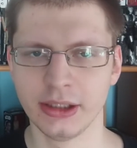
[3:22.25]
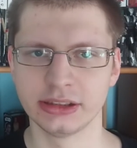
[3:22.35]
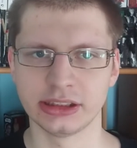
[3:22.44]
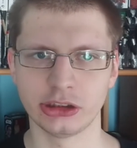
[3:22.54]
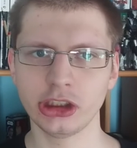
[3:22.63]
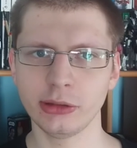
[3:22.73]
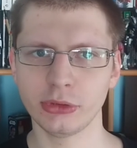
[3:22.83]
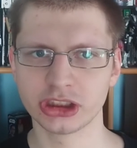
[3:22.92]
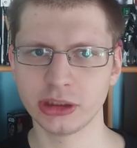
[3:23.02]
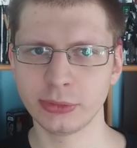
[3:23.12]
Za trzecią
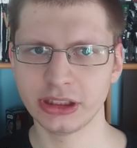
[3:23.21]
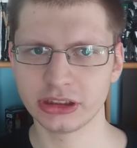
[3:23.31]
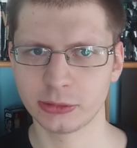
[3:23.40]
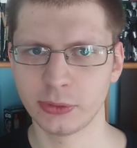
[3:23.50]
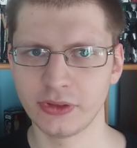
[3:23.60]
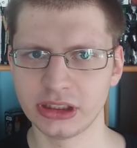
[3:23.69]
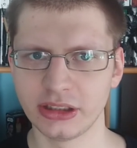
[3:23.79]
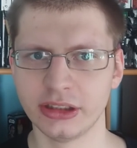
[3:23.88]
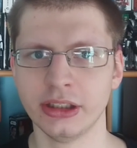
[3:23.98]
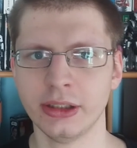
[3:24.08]
osobę jest
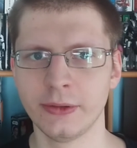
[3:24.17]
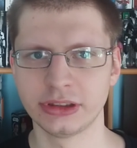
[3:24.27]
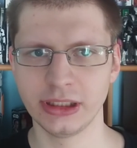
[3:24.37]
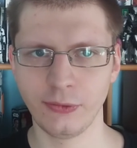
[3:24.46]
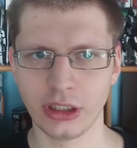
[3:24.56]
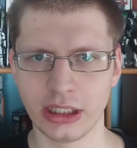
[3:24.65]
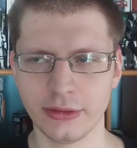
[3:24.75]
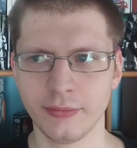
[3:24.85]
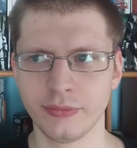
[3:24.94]
odpowiedzialny Cyfral,